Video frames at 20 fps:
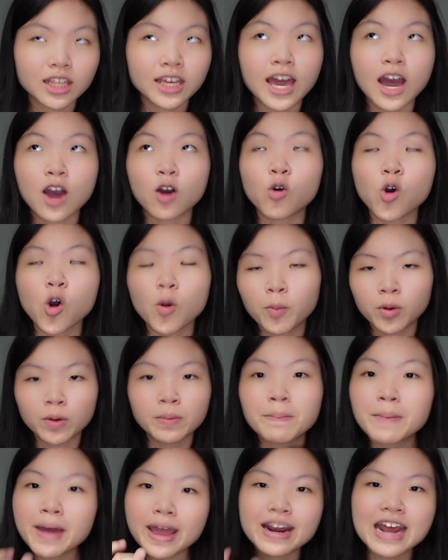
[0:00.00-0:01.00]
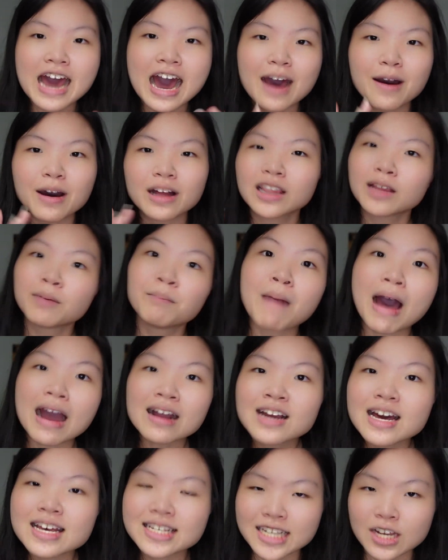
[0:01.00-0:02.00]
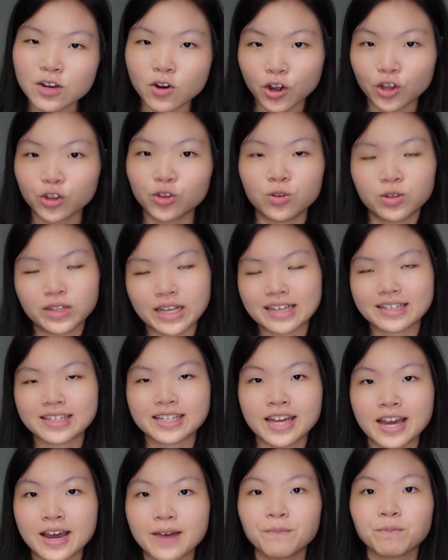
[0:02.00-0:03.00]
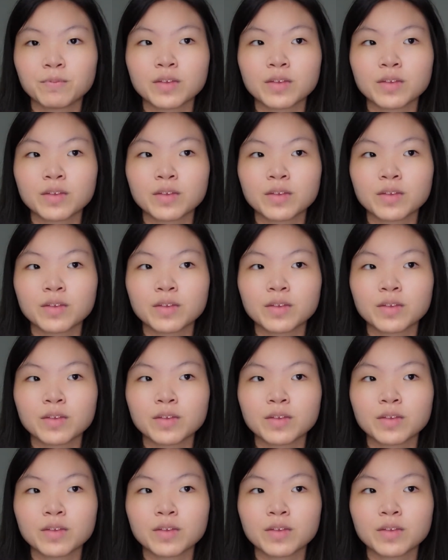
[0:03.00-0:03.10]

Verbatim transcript: ya walaupun beda lembaga sih waktu itu tesnya